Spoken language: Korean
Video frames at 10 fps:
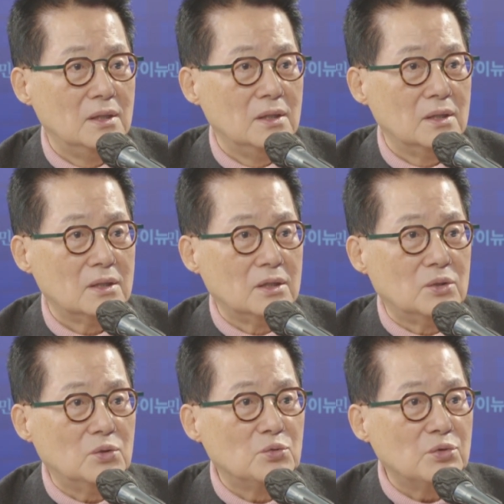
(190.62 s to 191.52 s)

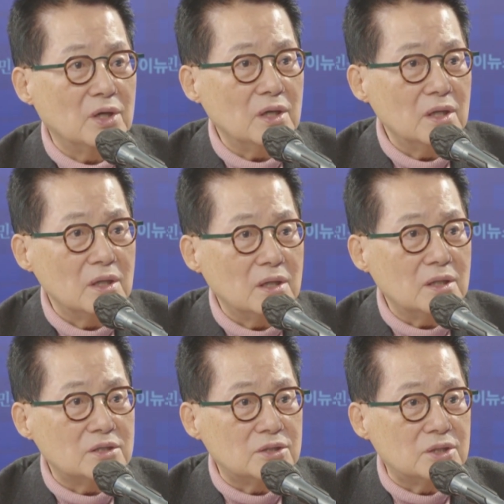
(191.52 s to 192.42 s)
그리고 왜
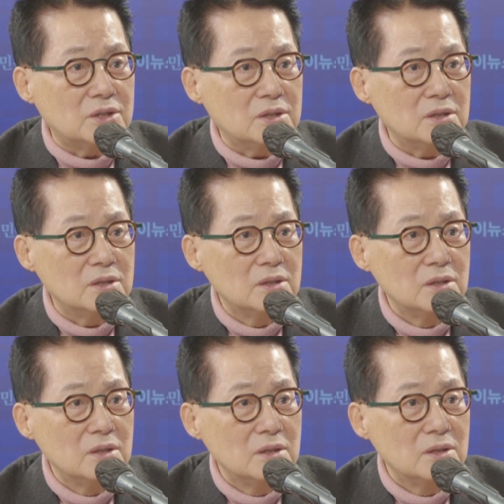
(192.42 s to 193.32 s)
NSC는
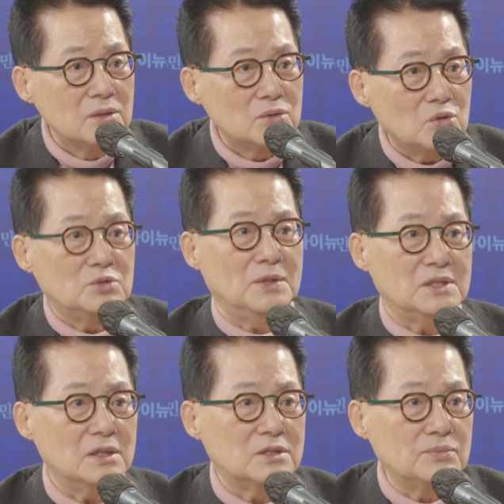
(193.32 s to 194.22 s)
소집하지
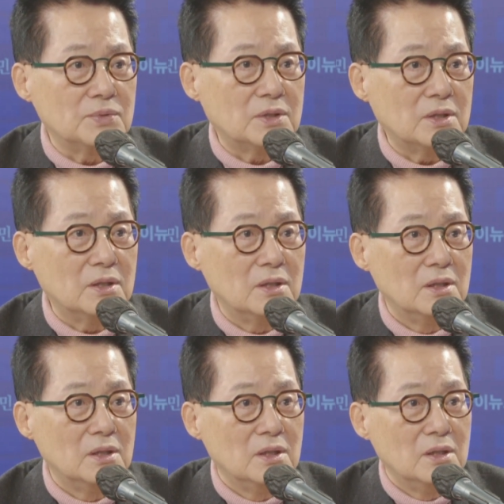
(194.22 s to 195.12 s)
않습니까?
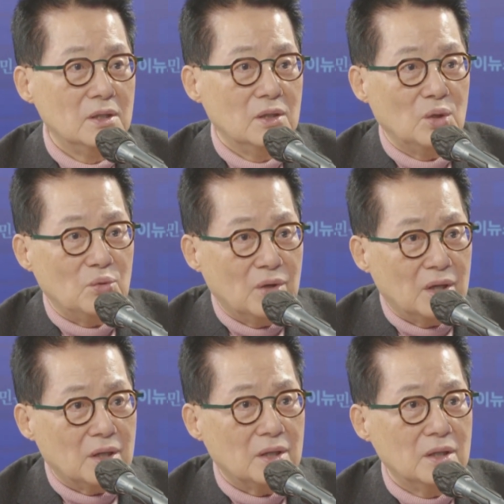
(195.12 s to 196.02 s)
글쎄.
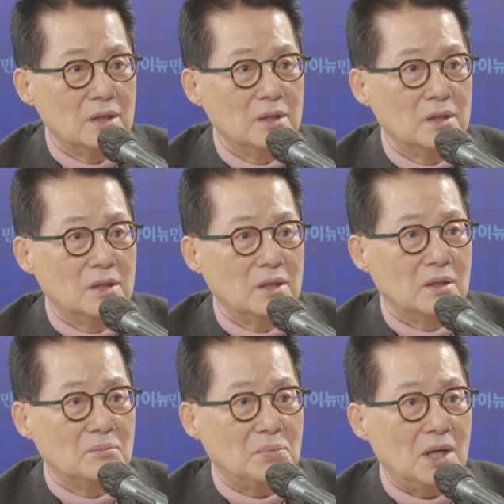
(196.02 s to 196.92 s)
왜
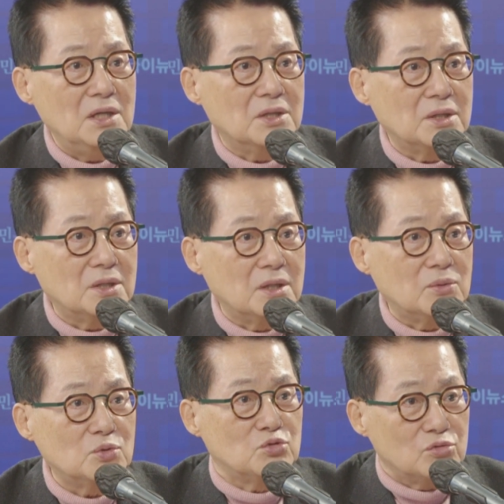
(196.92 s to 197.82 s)
반려견 데리고
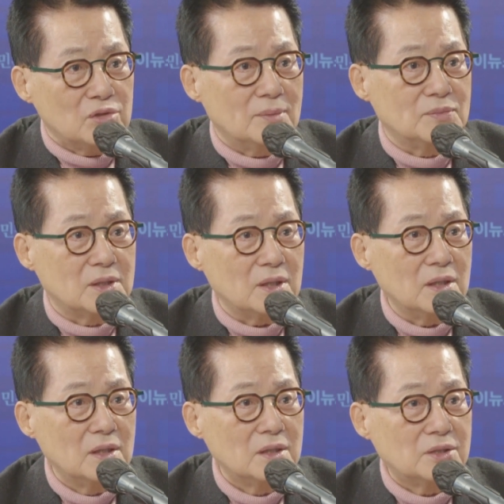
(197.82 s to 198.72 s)
출근합니까?
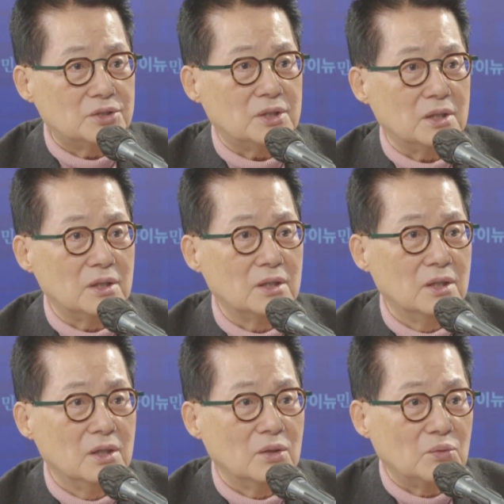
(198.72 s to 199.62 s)
그 시간에
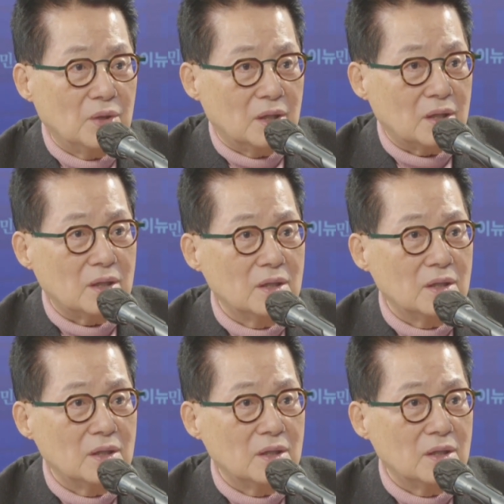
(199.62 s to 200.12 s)
왜